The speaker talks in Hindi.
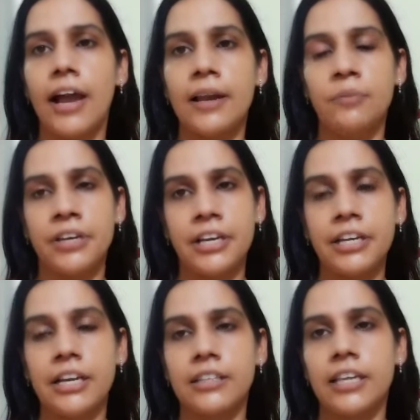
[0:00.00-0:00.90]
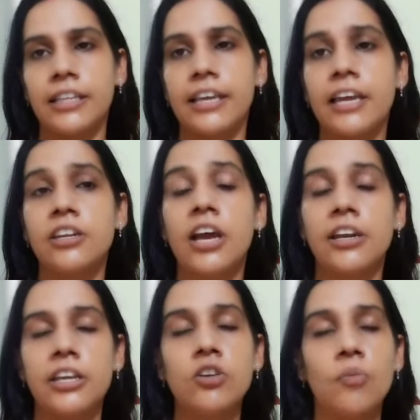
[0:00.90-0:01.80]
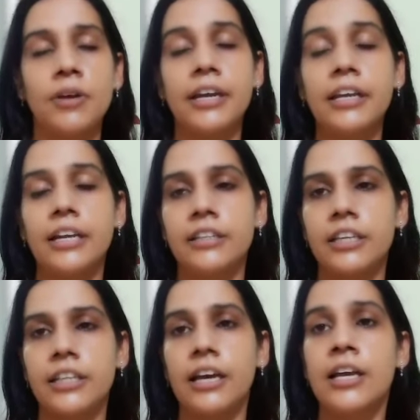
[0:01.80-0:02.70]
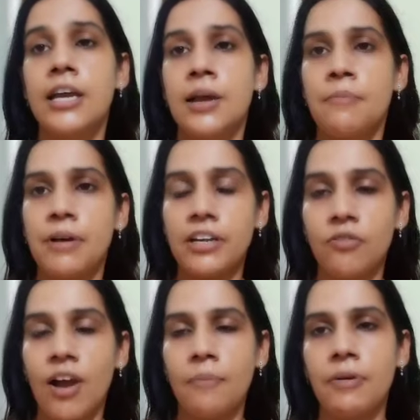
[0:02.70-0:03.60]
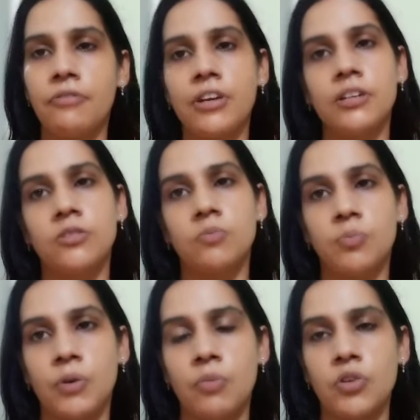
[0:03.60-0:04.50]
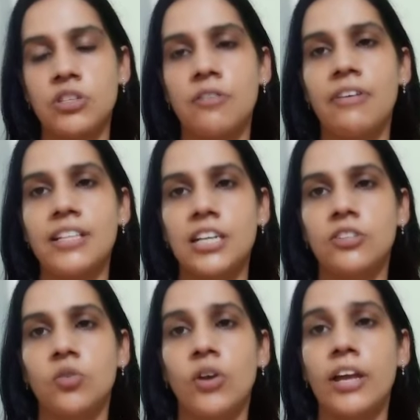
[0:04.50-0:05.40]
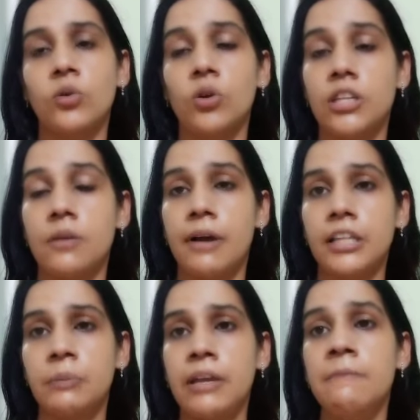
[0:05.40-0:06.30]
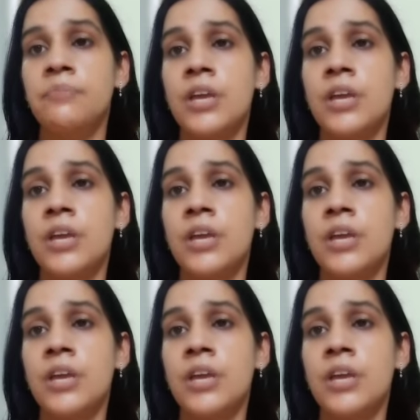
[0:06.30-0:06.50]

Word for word: एलिमिनेट कर दिया था आने की नॉमिनेट कर दिया था बट वहां पर फिर बिग बॉस ने फैसला सुनाया थोड़ी देर बाद में